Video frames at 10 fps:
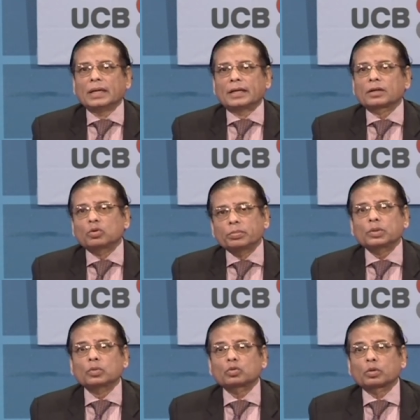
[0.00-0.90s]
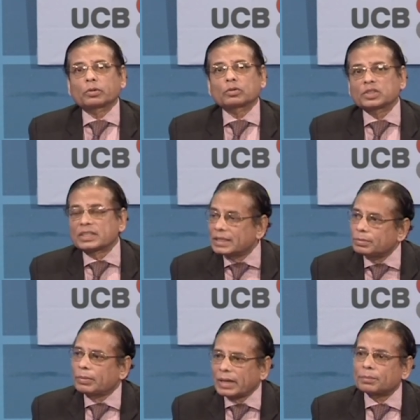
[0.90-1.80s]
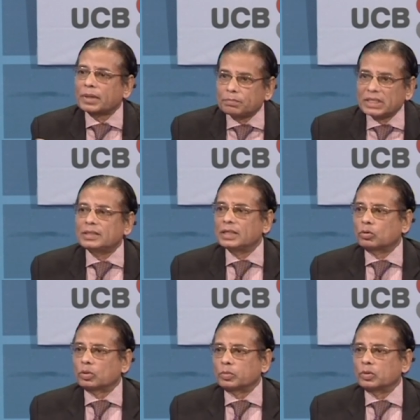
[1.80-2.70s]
এটা খুবই গুরুত্বপূর্ণ যে কিভাবে আমরা বৃদ্ধি করব।